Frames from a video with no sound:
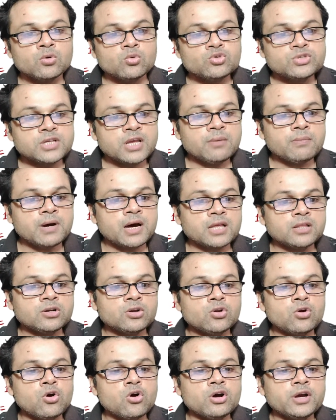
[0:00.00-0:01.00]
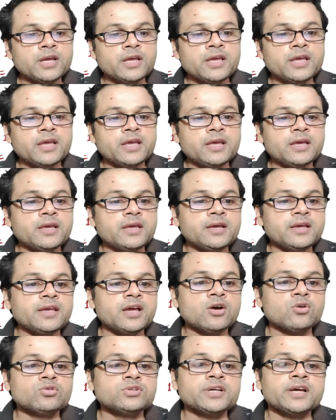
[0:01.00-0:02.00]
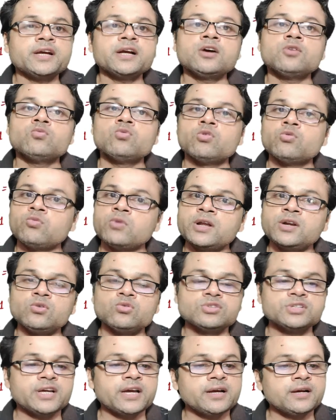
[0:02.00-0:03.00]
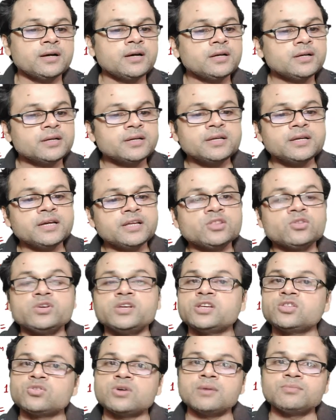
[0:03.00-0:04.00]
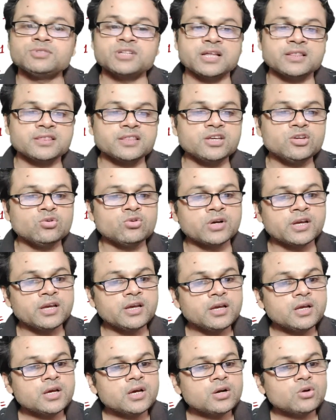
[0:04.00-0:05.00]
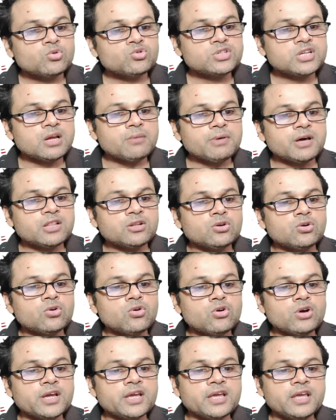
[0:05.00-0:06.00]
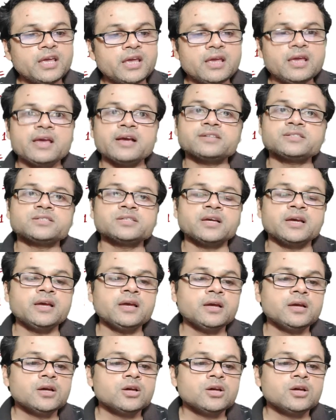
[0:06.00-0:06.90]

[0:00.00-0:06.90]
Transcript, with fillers: उसके बाद लॉग ए ए क्या हो जाएगा वो वन हो जाएगा ठीक है तो ये तो आप जानते ही होंगे उसके बाद लॉग ए एक्स है